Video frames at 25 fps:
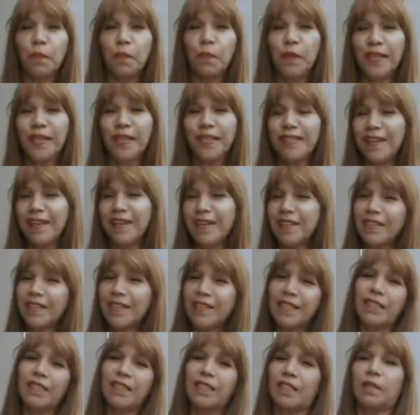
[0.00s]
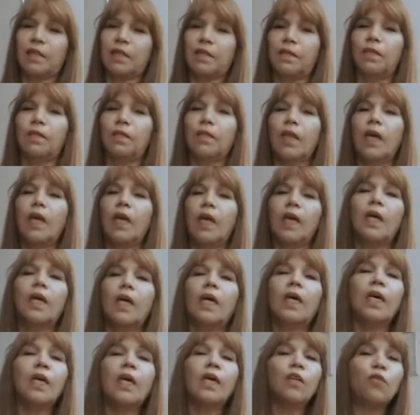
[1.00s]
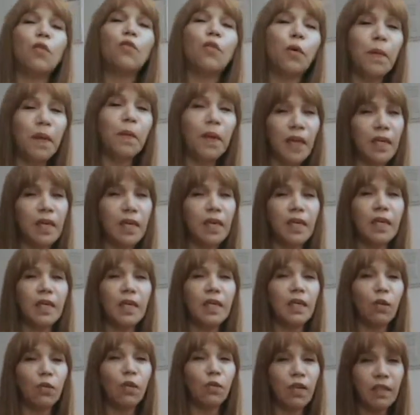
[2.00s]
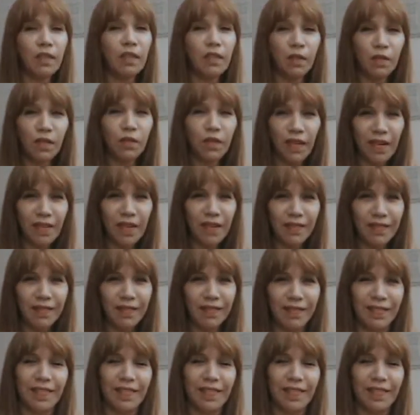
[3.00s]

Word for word: Buenas tardes, eh, soy Belki Lotar Tarterán,